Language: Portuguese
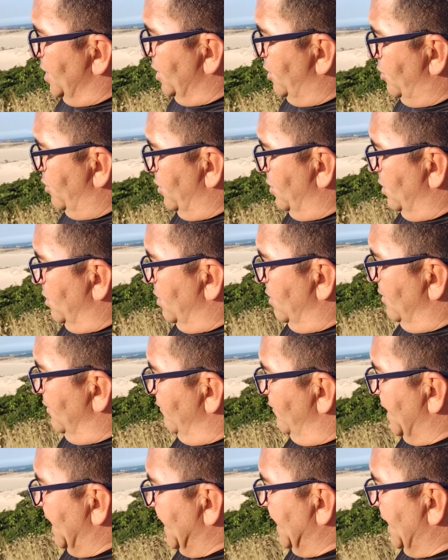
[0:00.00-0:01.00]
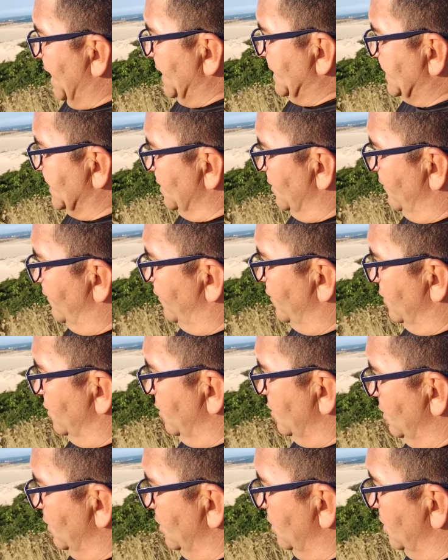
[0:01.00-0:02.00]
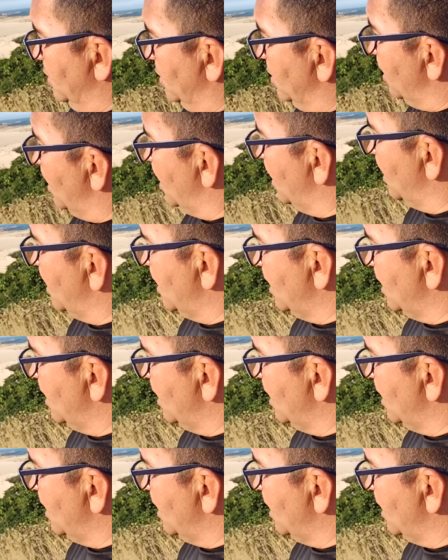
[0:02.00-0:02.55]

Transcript: e com verás louvor,